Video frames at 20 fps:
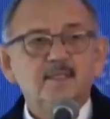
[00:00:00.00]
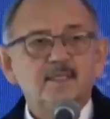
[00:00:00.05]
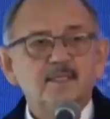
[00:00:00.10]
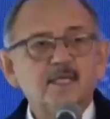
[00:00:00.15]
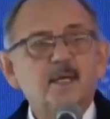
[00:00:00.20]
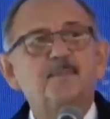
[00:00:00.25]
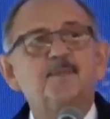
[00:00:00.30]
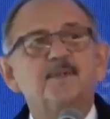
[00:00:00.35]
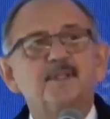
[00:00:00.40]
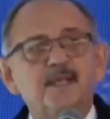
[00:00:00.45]

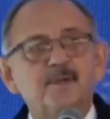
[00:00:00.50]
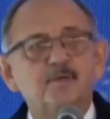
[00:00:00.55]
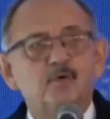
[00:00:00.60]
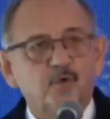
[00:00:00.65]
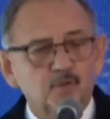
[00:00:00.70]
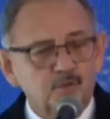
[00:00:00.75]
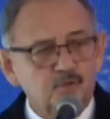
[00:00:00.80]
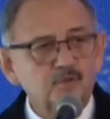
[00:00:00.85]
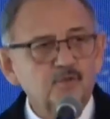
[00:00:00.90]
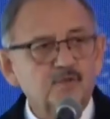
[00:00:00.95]
yapılan
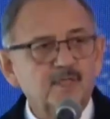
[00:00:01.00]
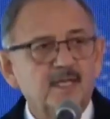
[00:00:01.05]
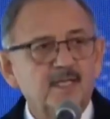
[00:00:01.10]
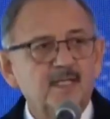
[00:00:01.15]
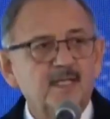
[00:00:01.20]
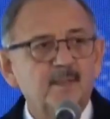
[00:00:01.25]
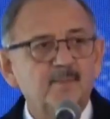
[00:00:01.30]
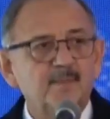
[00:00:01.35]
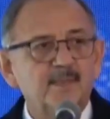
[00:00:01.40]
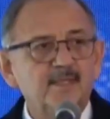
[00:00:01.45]
o günkü
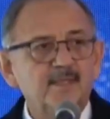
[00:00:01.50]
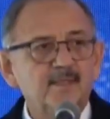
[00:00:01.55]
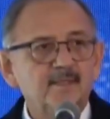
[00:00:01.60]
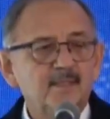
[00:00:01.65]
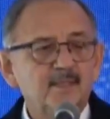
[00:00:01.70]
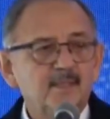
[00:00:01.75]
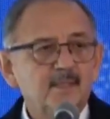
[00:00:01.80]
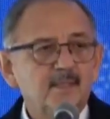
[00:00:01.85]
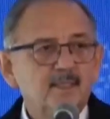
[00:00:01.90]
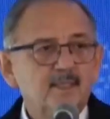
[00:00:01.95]

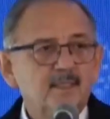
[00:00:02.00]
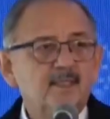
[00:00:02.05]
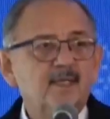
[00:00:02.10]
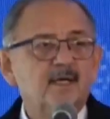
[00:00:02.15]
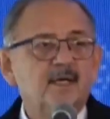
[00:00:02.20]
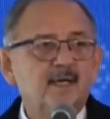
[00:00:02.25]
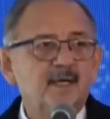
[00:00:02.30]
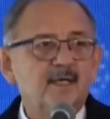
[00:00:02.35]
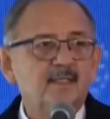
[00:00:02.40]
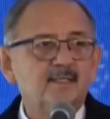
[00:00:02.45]
eylemler
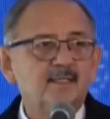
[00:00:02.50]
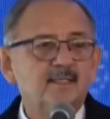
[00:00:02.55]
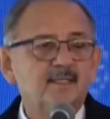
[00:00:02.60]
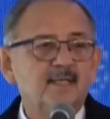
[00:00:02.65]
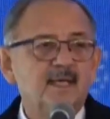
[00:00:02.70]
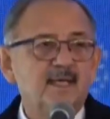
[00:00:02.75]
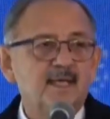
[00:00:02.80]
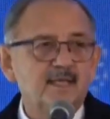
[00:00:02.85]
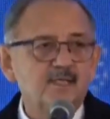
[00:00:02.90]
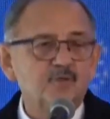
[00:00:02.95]

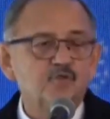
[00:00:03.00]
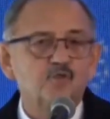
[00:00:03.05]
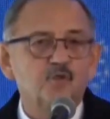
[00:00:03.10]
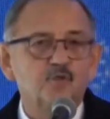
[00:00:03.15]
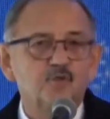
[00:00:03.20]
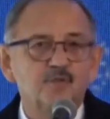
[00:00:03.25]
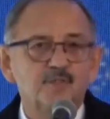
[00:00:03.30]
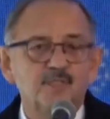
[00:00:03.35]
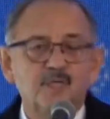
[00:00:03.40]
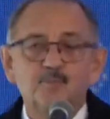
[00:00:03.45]
nihayetinde en
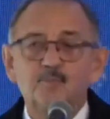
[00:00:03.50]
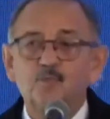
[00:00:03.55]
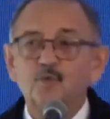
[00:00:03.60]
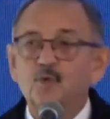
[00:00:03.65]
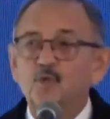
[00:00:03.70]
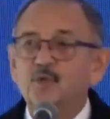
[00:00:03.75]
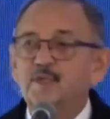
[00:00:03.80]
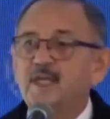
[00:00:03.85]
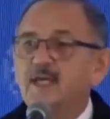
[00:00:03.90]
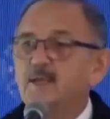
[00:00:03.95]
sonunda
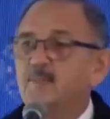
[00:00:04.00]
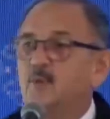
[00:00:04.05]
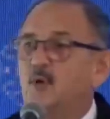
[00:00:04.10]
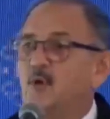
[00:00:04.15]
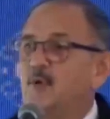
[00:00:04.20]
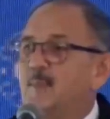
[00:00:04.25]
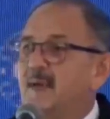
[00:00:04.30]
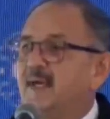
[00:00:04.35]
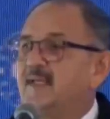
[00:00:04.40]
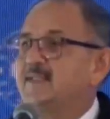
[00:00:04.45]
bu ülkeyi
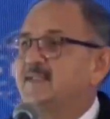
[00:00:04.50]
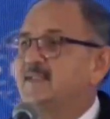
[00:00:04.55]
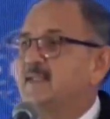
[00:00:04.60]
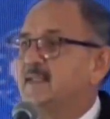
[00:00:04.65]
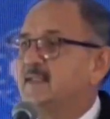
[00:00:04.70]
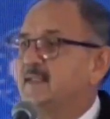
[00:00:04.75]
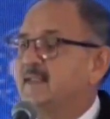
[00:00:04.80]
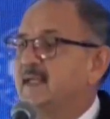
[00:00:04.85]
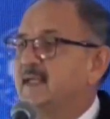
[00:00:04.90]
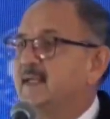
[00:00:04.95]
bölmek
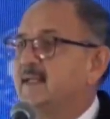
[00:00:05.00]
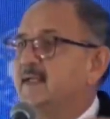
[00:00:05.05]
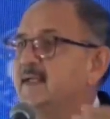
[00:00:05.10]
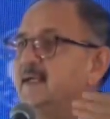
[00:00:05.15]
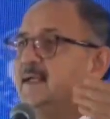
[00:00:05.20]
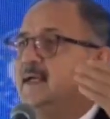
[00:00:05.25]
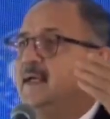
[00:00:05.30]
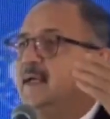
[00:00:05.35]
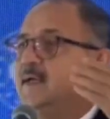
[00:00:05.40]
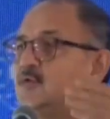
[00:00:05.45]

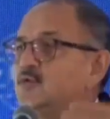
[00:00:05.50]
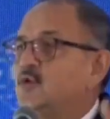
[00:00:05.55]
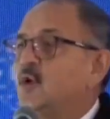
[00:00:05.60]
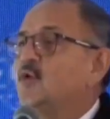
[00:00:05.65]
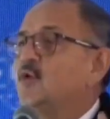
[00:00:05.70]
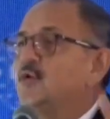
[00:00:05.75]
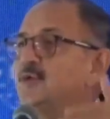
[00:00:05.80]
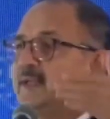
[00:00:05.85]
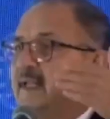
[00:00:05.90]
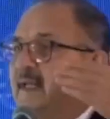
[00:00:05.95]
istediklerini
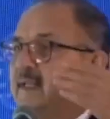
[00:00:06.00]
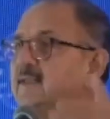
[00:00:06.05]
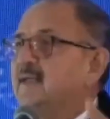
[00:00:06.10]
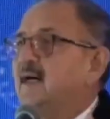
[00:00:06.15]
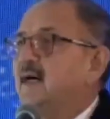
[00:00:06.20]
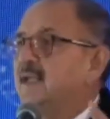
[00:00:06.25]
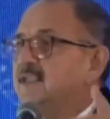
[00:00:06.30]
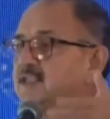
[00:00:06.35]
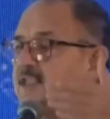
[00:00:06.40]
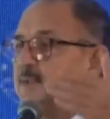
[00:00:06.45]
çok net
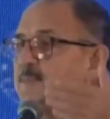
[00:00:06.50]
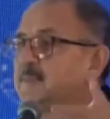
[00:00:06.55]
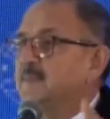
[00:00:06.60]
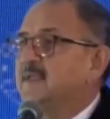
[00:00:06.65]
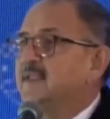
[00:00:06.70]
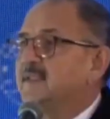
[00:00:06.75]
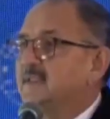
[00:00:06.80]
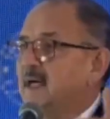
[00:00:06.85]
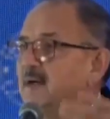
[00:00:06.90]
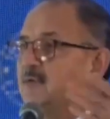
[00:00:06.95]
açık
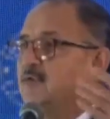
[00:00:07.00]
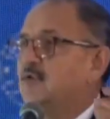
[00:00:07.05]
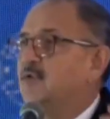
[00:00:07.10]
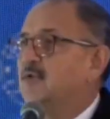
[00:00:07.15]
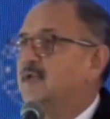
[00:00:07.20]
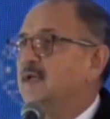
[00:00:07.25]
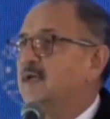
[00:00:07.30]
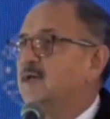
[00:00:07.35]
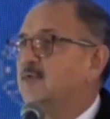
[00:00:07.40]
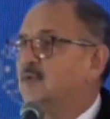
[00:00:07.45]
bir tavır
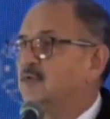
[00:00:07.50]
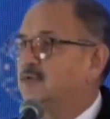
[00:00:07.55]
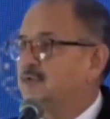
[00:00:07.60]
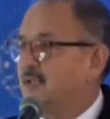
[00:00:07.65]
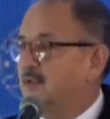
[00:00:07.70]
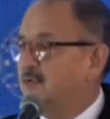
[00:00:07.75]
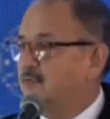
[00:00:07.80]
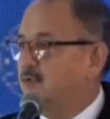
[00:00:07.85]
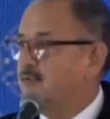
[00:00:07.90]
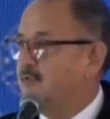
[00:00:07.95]
olarak
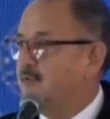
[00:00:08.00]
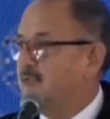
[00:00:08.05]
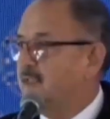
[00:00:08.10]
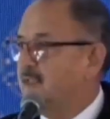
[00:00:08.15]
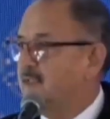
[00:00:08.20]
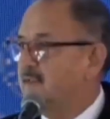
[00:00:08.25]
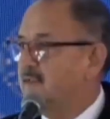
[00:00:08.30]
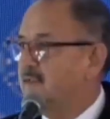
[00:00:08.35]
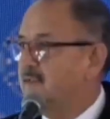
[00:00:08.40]
ortaya koydular.